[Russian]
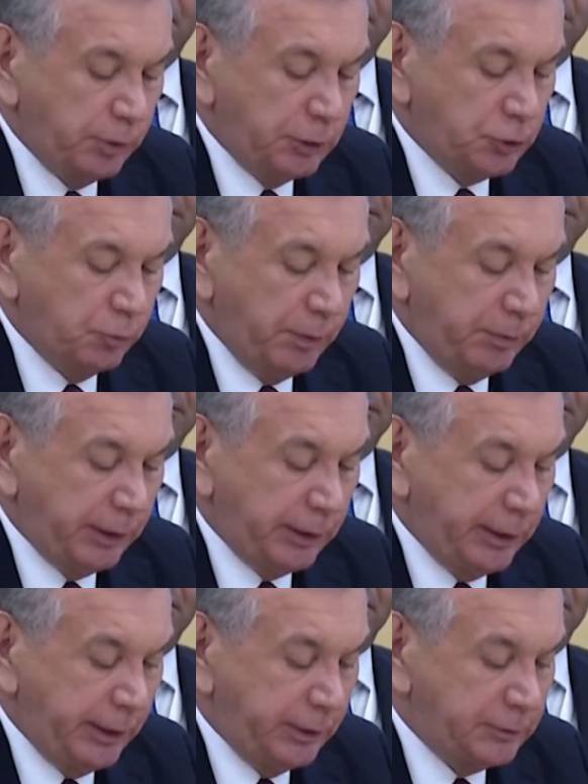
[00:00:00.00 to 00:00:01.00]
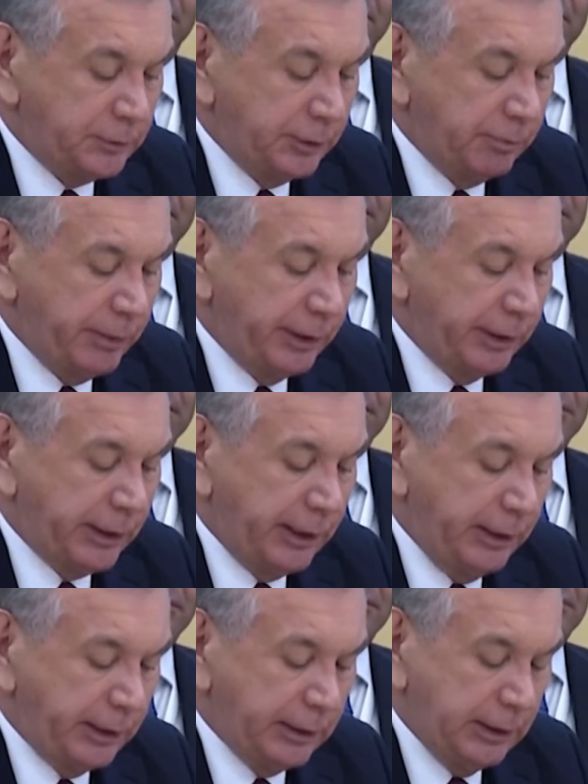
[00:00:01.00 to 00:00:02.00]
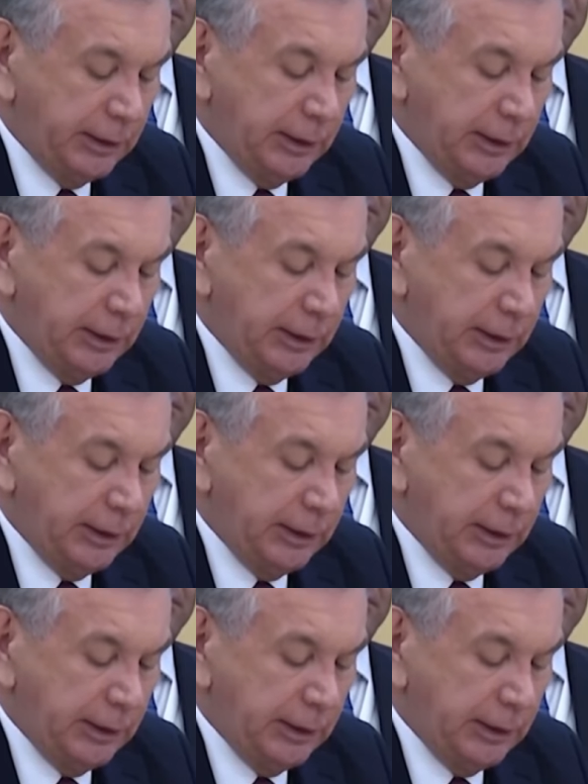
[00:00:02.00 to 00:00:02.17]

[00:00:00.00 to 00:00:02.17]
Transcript: хочу поблагодарить всех моих коллег